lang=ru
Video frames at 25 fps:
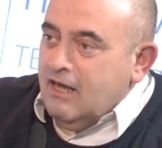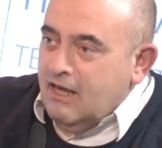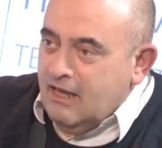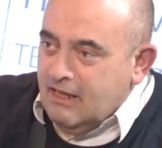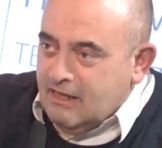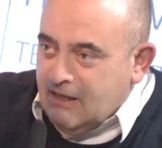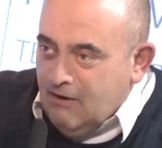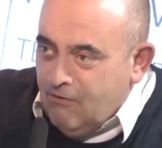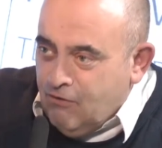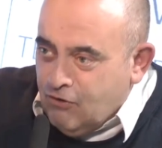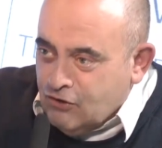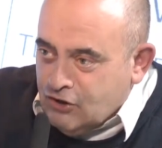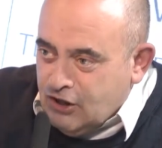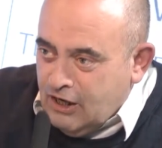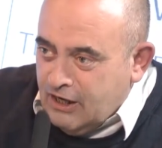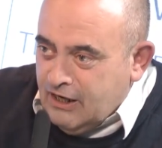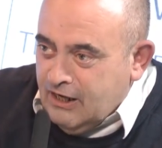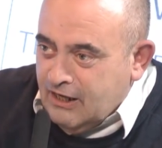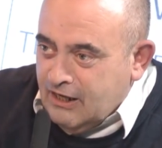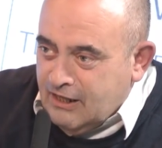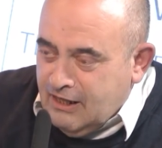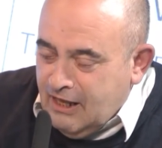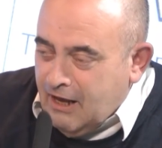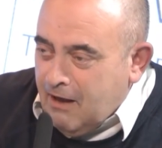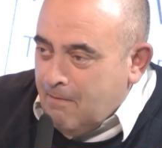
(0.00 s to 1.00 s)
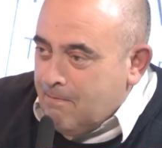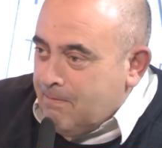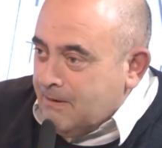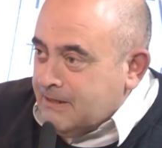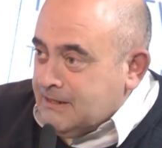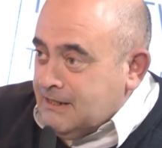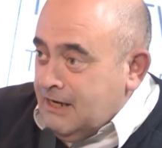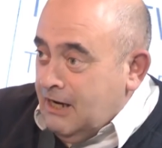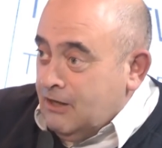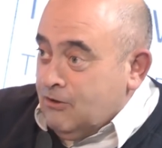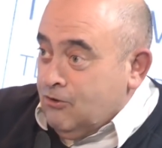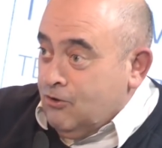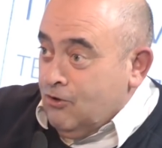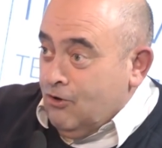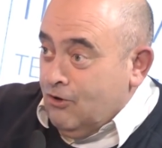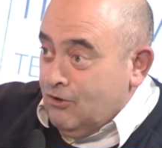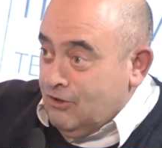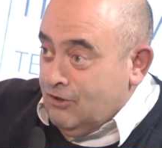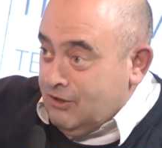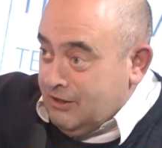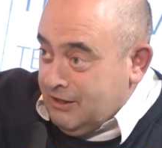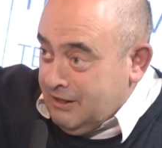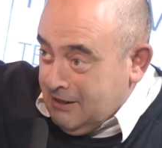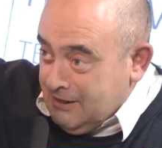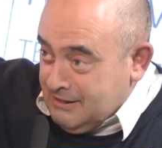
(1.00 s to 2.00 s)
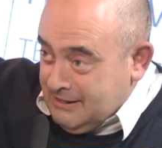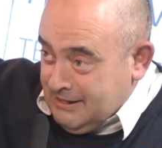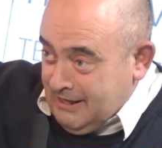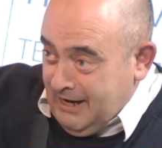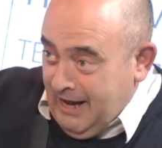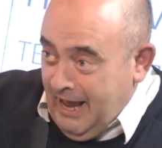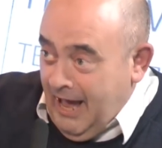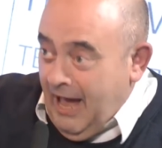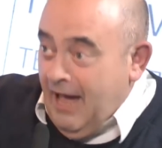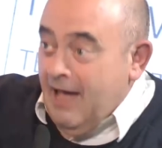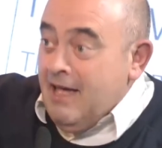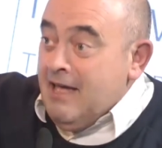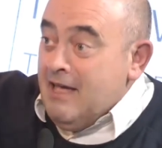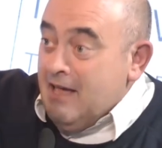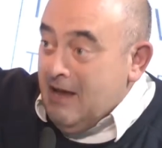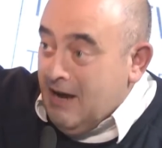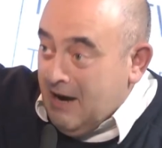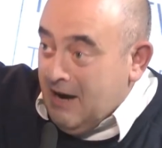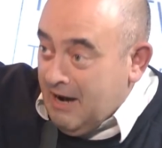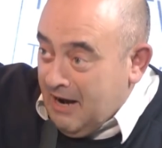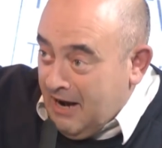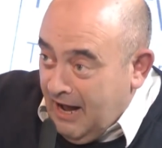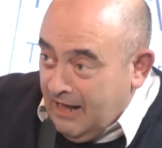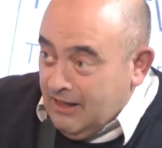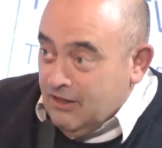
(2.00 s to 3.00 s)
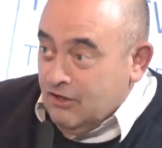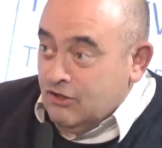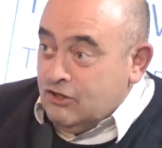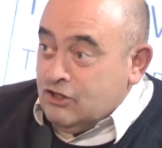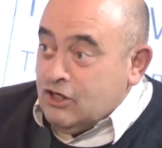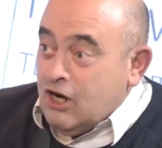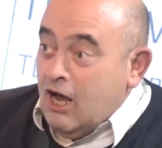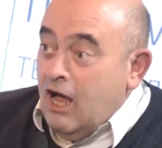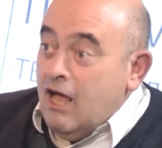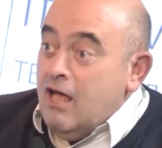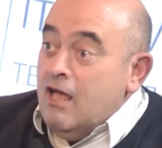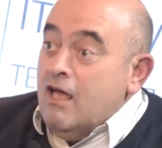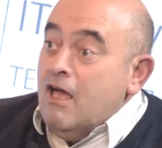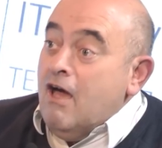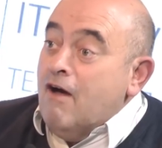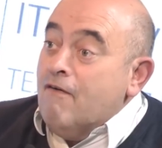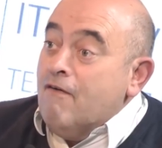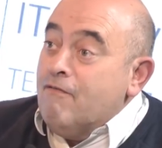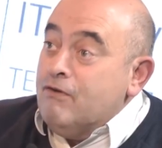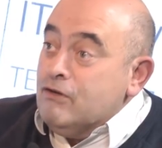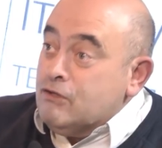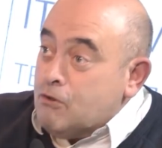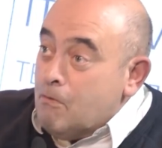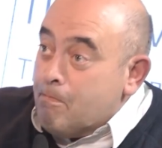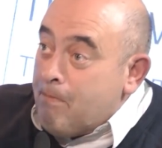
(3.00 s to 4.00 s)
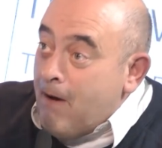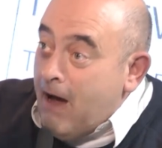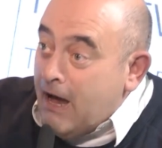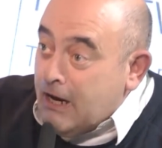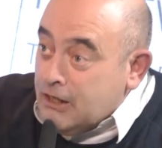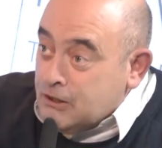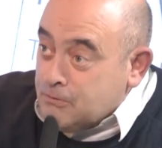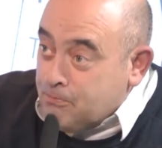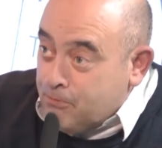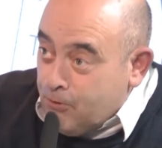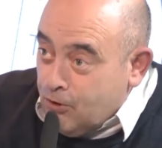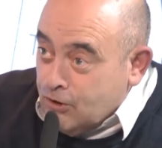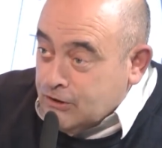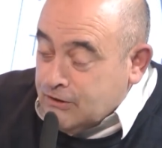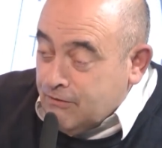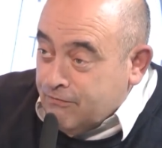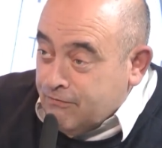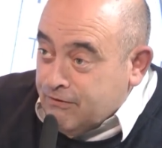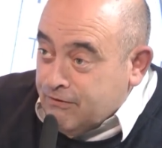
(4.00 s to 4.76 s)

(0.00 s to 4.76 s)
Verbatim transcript: и того же Аридели преследует зря галочка. галочка. Выступаешь против